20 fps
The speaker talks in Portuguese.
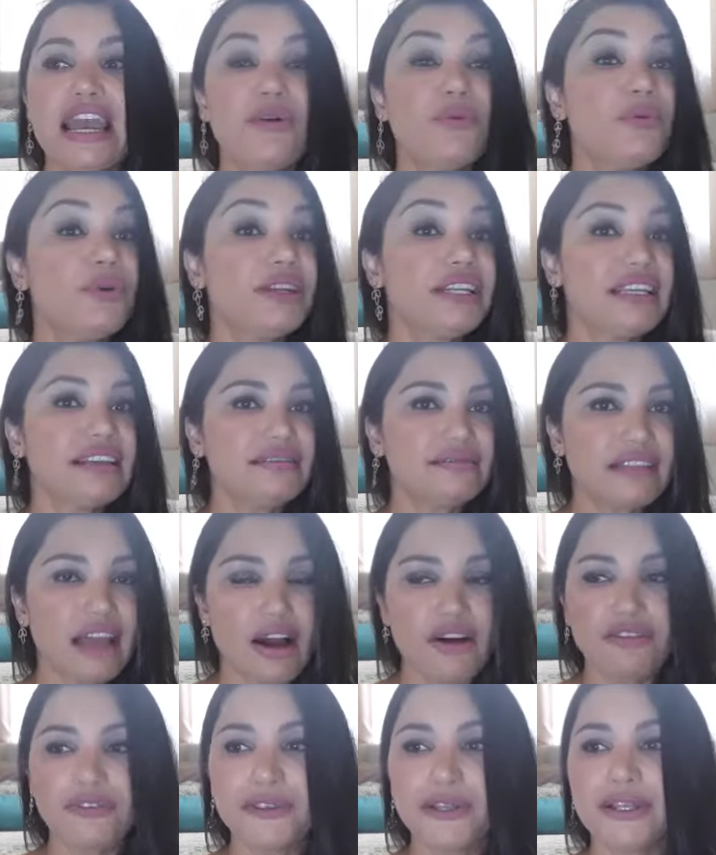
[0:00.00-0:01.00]
é um
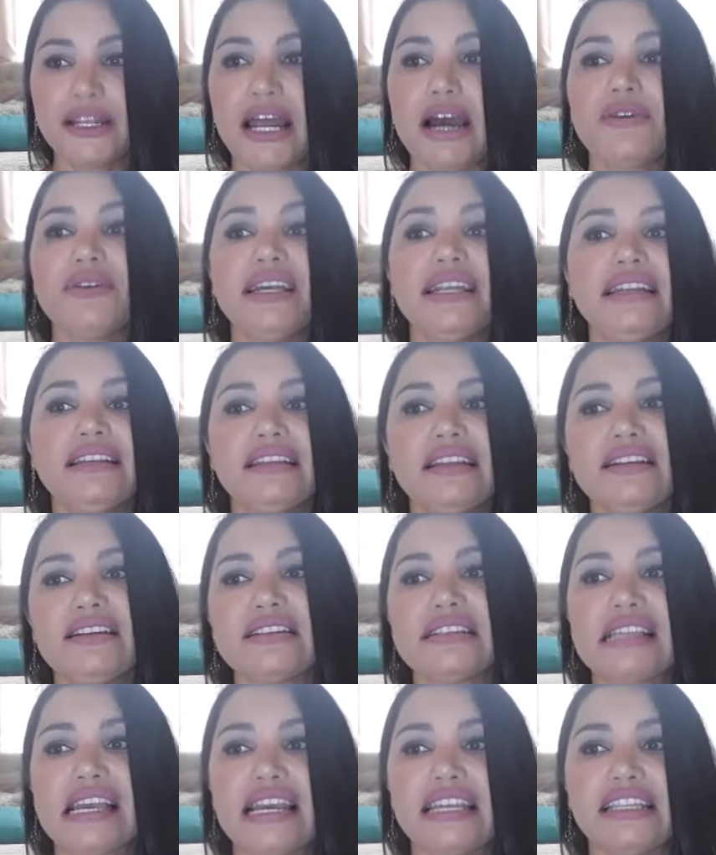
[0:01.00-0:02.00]
oriental floral e ele tem
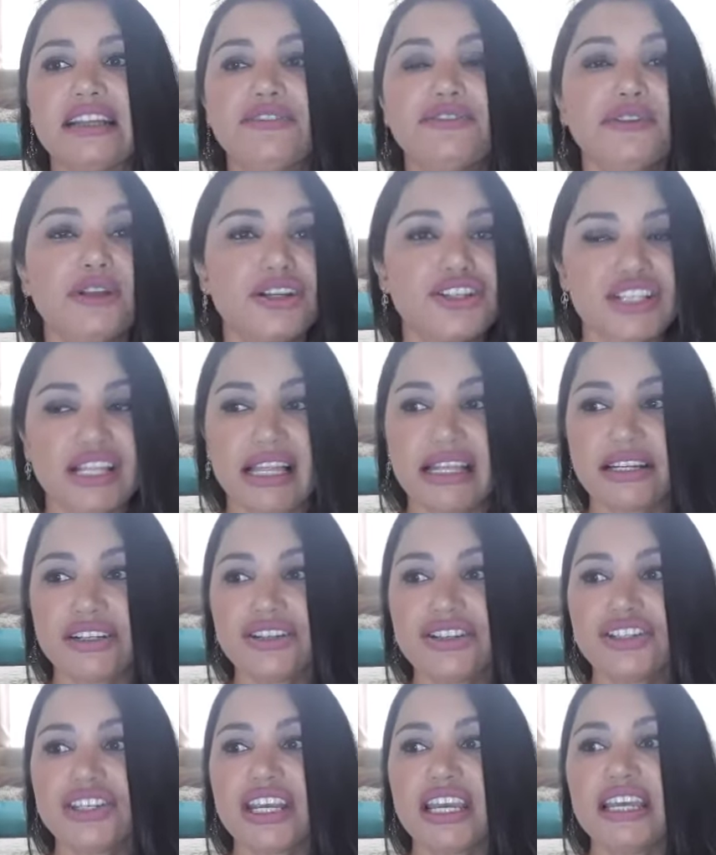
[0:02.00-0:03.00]
de saída flor de
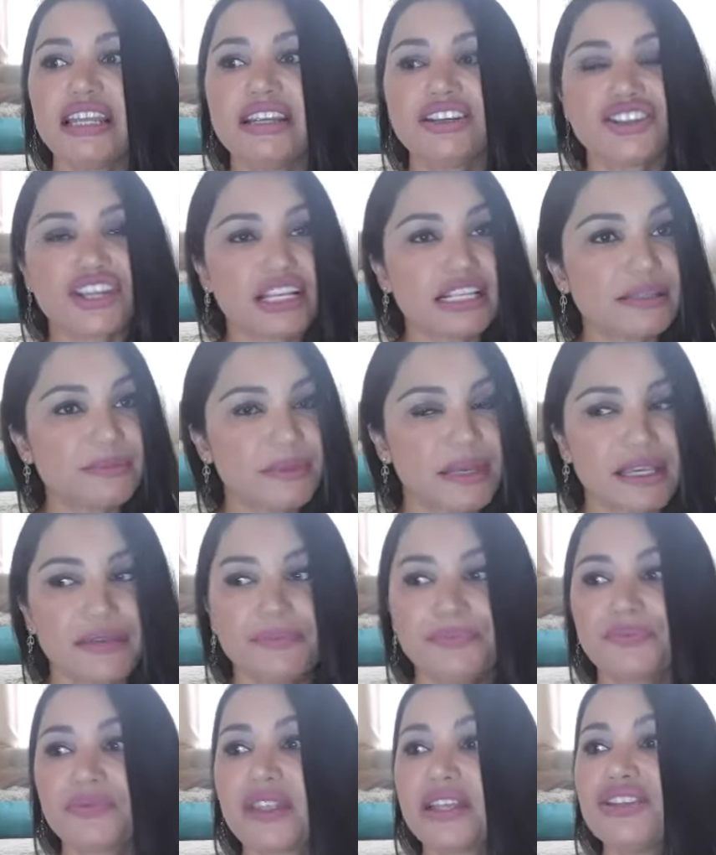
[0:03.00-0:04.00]
laranjeira e
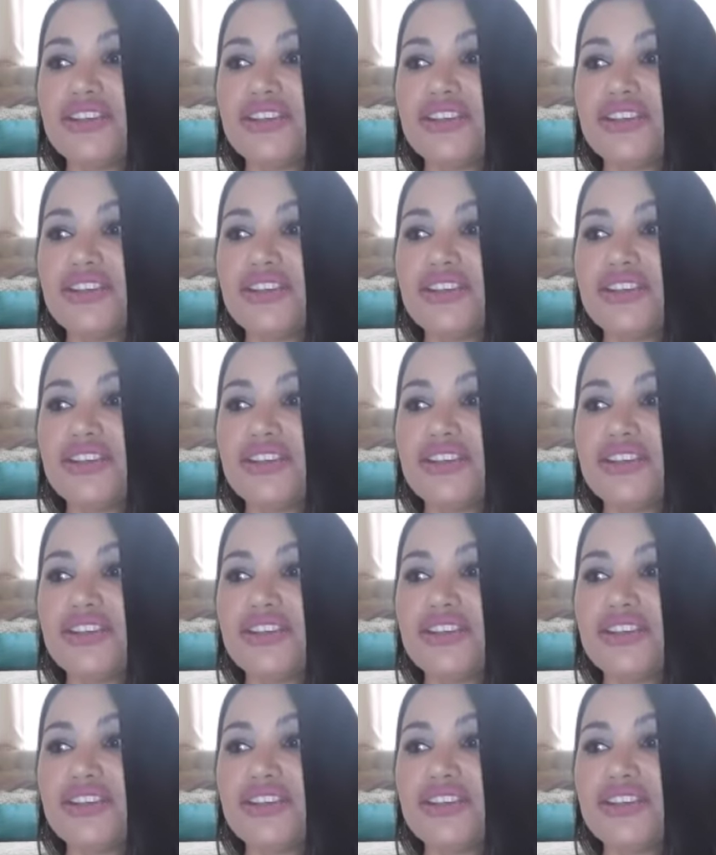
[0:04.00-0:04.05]
jasmim,